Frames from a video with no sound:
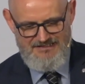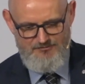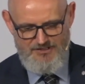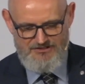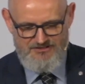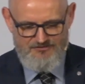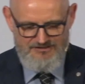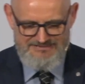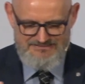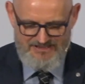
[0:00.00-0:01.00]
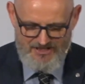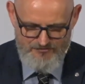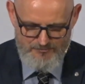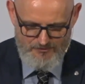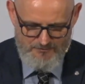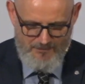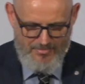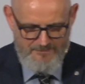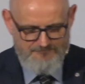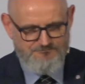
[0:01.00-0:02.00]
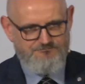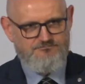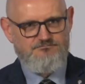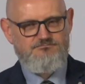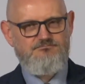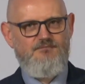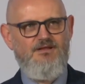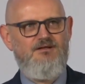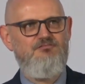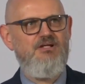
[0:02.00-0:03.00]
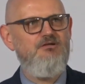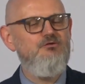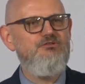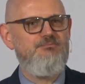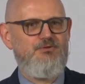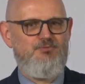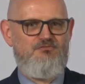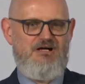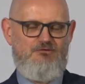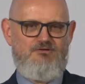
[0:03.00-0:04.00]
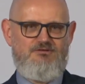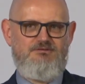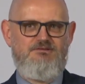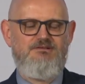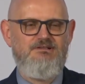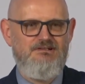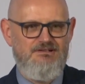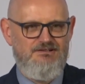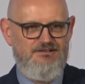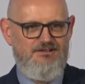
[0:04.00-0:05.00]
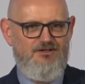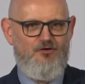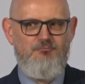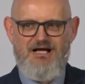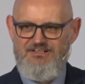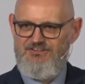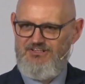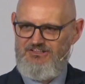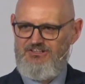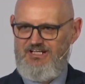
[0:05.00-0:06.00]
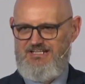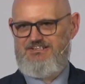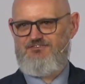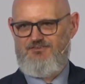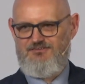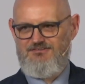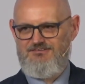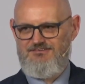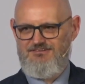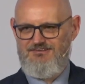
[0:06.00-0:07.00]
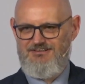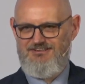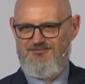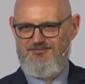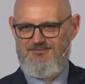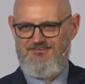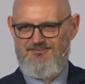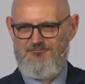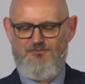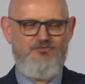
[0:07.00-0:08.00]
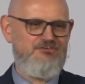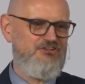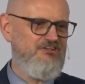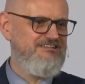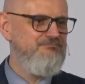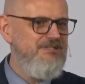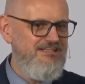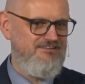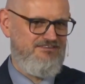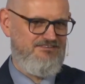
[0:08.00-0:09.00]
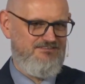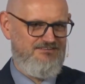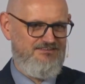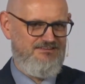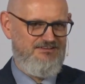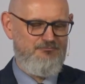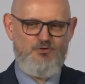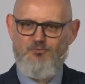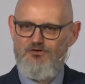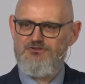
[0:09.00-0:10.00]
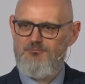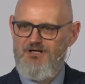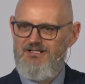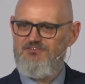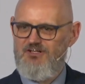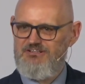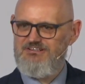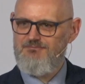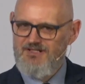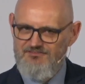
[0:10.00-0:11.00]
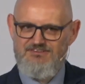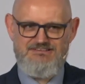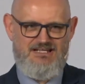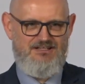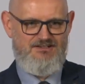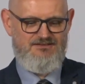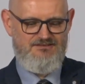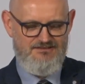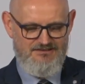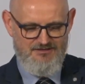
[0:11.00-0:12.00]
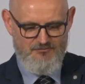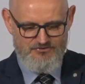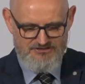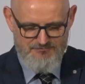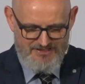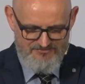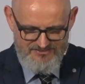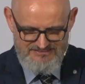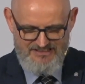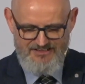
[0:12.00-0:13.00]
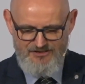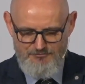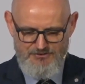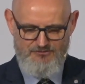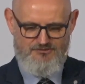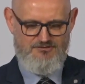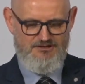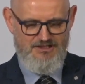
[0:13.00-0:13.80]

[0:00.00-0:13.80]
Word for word: I widzicie, to jest ciekawe, bo wiele ludzi próbowało obalić chrześcijaństwo, mówiąc, że to jest mit, próbując obalić właśnie zmartwychwstanie. Mówi, że zmartwychwstania nie było.